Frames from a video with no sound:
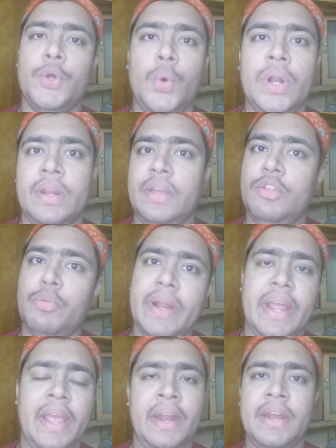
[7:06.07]
டோனர் இதுவுமே
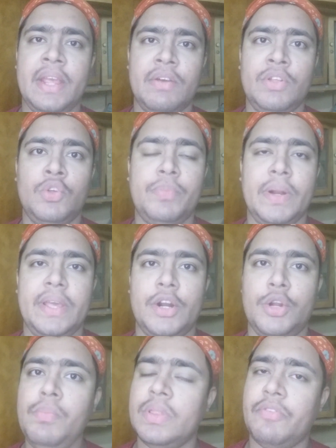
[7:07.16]
டே நைட் நீங்கள் வந்து யூஸ்
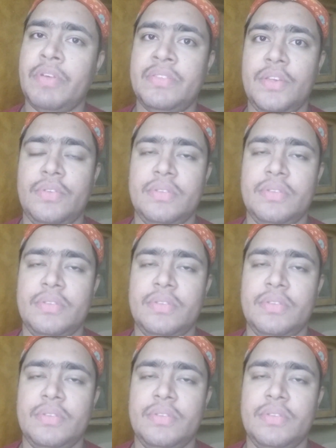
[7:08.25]
பண்ணிக்கணும் இந்த ஃபெசி